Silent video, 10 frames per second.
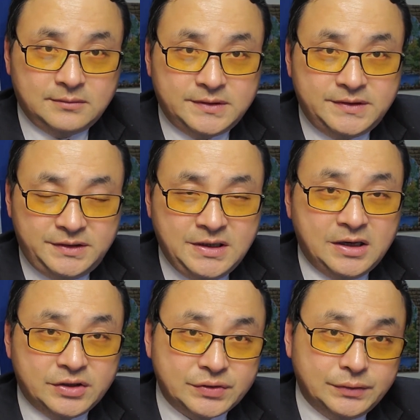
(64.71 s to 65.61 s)
希腊
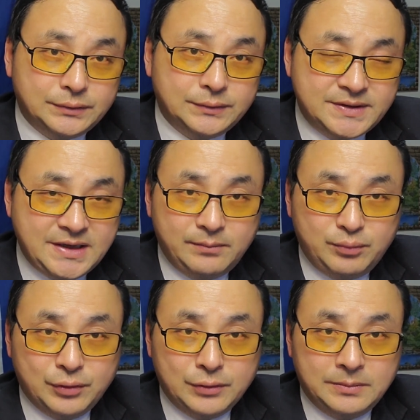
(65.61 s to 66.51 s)
的首都，在
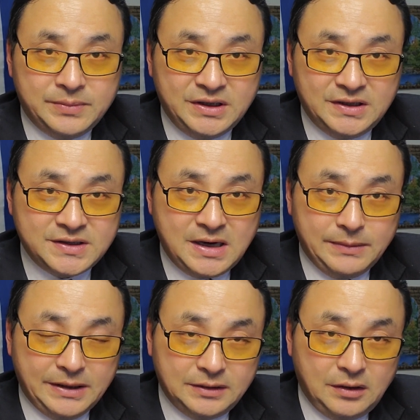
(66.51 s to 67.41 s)
伯罗奔尼撒
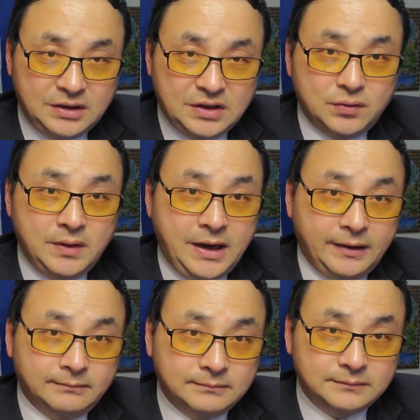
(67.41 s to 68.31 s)
半岛，地中海
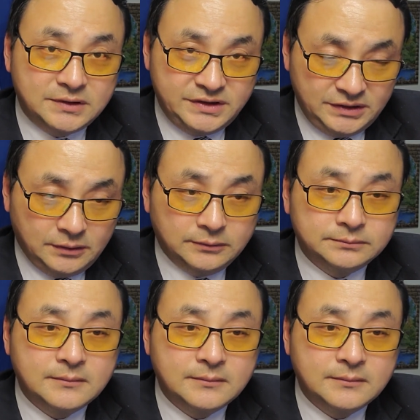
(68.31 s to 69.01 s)
气候。